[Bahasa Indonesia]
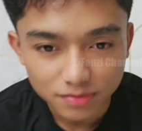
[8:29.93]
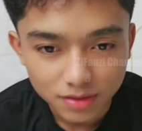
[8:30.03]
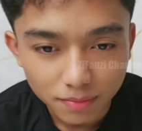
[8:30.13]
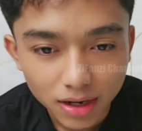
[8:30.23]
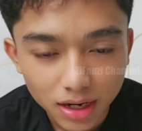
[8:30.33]

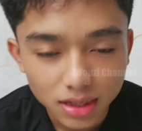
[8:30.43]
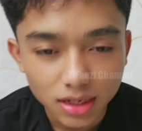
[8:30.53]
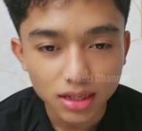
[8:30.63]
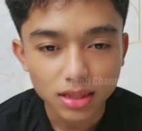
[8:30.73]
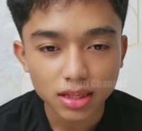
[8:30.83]
Mana nanti
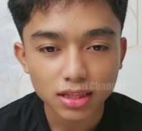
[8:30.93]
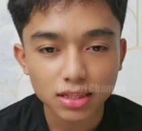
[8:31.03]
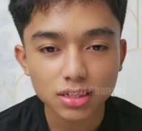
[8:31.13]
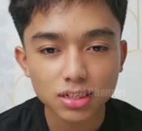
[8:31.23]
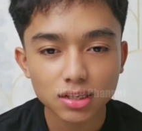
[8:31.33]

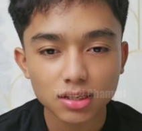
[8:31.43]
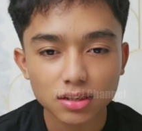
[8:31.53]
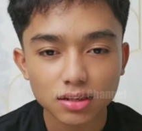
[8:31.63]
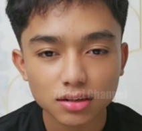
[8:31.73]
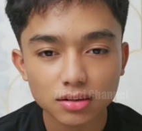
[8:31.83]
netizennya?
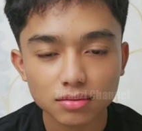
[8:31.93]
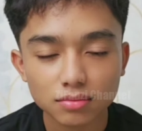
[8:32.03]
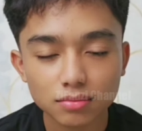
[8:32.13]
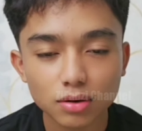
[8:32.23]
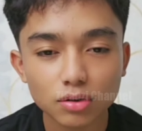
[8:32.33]

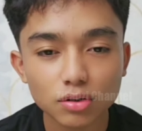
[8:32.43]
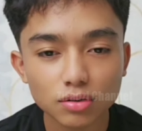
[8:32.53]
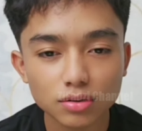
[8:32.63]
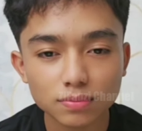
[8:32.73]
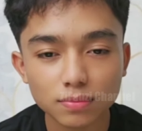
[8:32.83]
Mau dong,
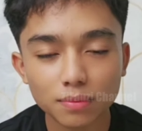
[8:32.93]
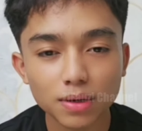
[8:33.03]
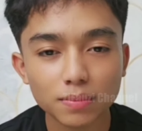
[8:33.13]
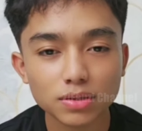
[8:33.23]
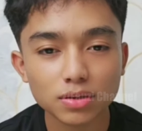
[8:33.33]
boleh
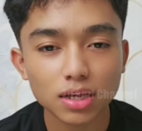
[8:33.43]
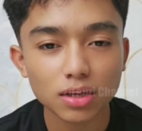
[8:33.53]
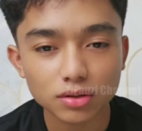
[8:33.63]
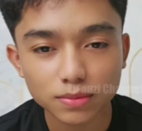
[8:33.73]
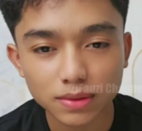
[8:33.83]
masuk lagi dong
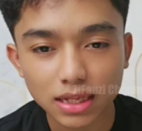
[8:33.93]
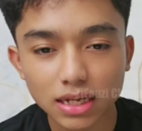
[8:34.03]
sebentar.